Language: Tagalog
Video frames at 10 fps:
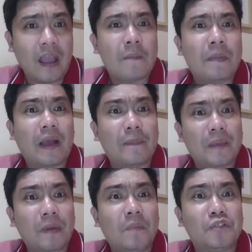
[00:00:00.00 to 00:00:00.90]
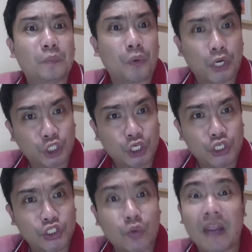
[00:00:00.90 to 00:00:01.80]
mga BBM
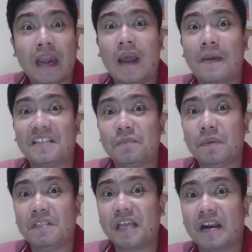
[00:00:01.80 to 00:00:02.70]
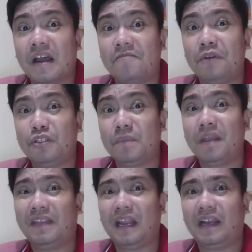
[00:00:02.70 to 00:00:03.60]
supporters, kung ilalabas ni VP Sara ang video,
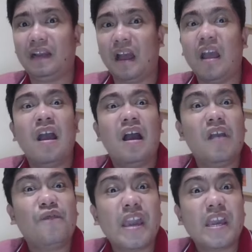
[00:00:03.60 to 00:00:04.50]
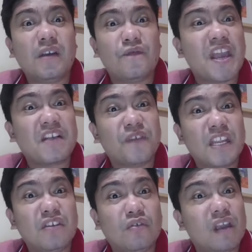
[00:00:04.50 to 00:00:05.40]
sabihin talaga nga, ay, fake, fake
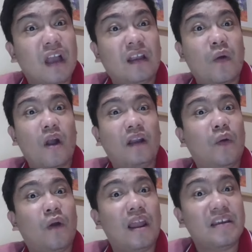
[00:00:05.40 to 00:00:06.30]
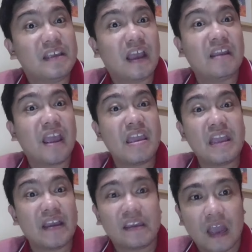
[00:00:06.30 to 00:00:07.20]
video yan, gawa-gawa lang yan,
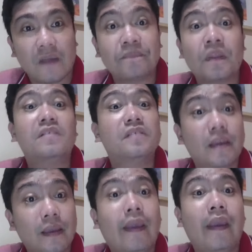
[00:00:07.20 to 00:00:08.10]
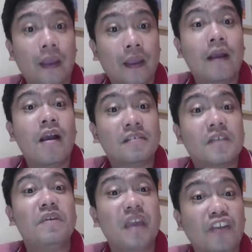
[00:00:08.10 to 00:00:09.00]
AI yan. Sige,
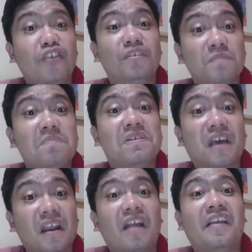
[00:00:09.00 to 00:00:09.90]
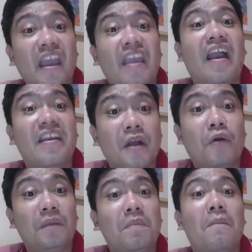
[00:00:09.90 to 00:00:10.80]
sabihan niyo si VP Sara ng AI yan,
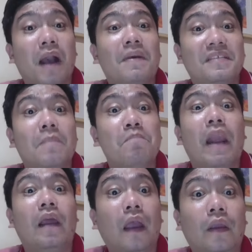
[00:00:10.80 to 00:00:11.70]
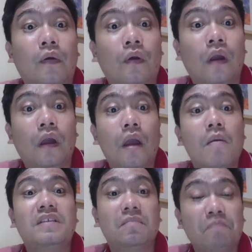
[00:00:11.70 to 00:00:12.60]
kundi baka masampal kayo.
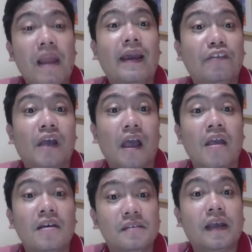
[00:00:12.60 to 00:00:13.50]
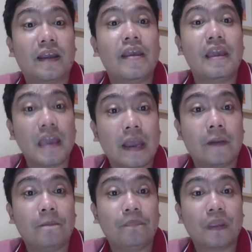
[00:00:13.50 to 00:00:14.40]
Masampal kayo sa, sa kahihiyan.
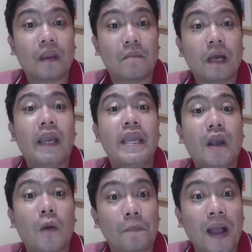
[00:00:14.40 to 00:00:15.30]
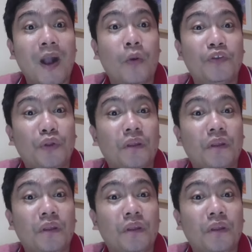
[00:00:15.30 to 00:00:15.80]
Baka ikaw pa ang question na